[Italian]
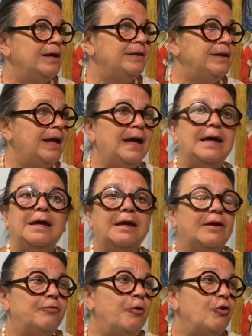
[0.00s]
dei
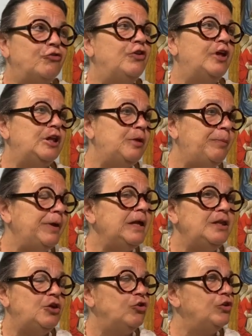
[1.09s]
esposti dei
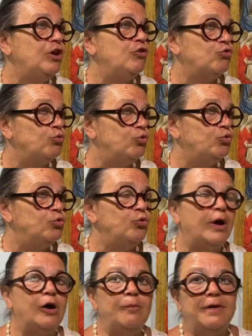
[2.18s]
dipinti o delle
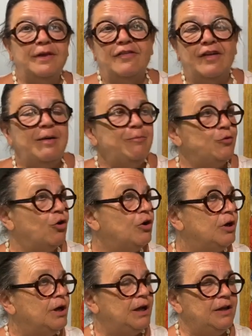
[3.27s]
sculture come ad esempio
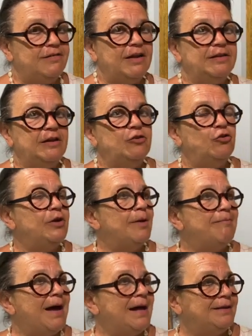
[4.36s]
il Sant'Antonio
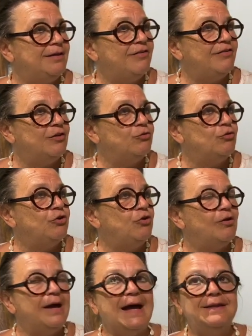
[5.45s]
Abate di
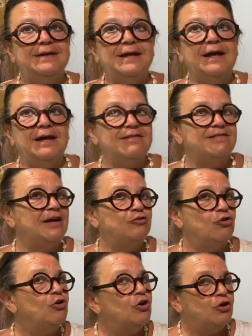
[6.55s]
Saturnino Gatti che era
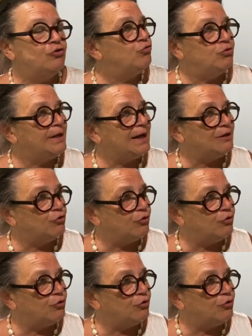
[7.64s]
stato giudicato